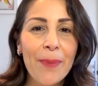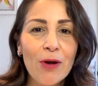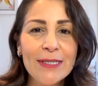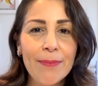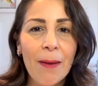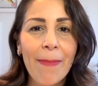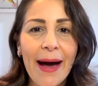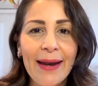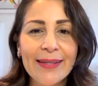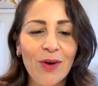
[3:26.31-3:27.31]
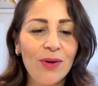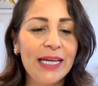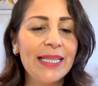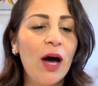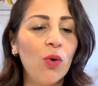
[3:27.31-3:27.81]
próxima bala da
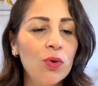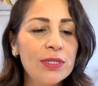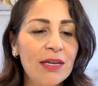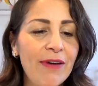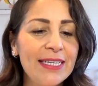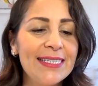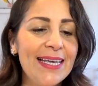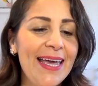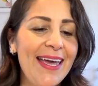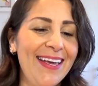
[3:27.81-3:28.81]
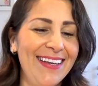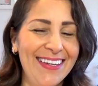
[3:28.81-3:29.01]
roleta russa vai ser